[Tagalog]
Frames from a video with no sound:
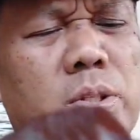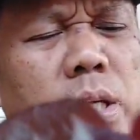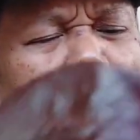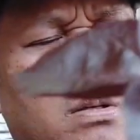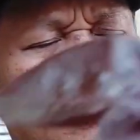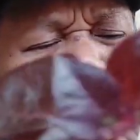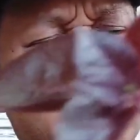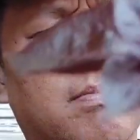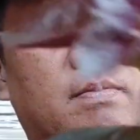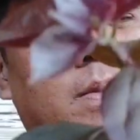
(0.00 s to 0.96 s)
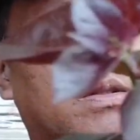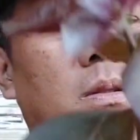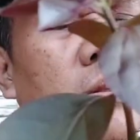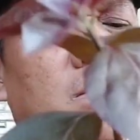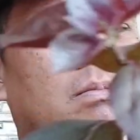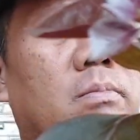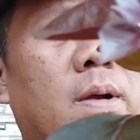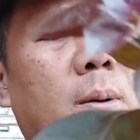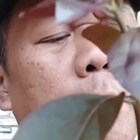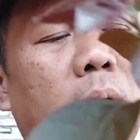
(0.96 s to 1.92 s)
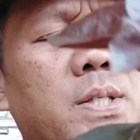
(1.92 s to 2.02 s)
ito sa inyo.
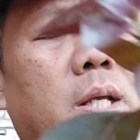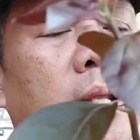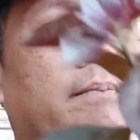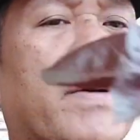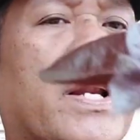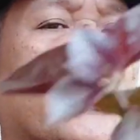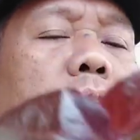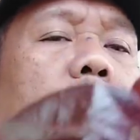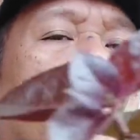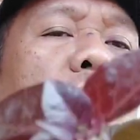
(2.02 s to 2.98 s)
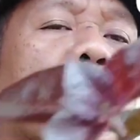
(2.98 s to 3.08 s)
Meron pa kasing nagpa-reserve.